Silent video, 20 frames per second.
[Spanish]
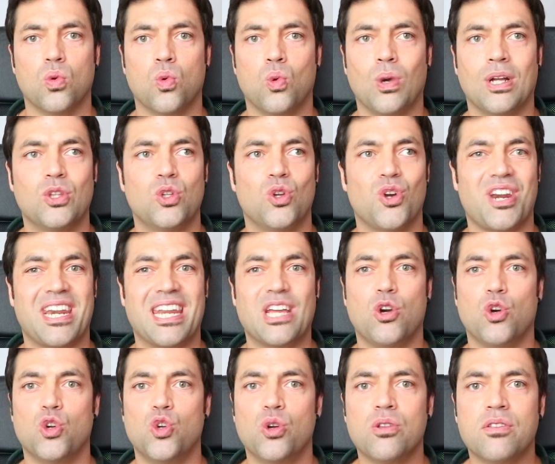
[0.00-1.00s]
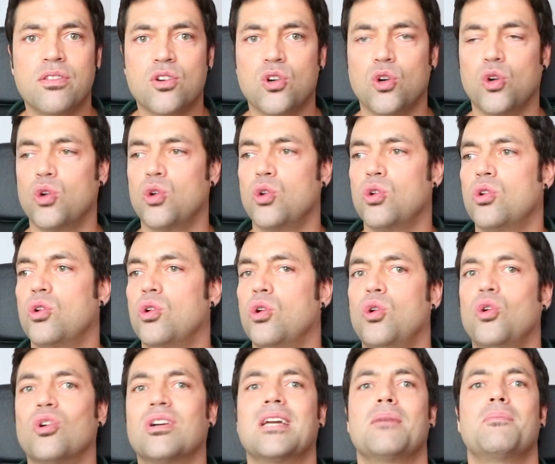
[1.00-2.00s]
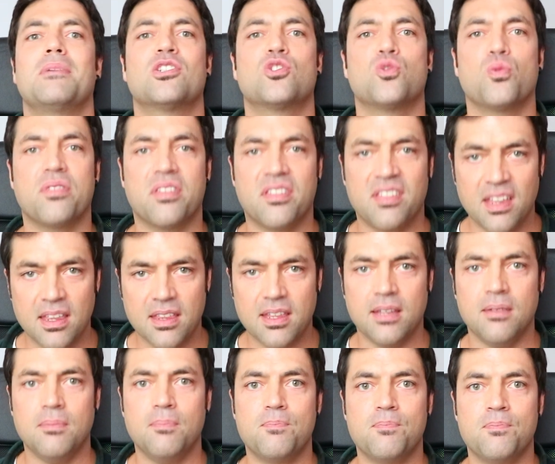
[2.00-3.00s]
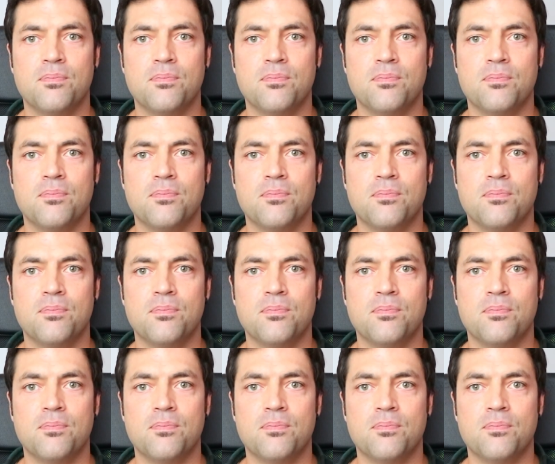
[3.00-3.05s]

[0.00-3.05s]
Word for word: cuando reconozco lo que me sucede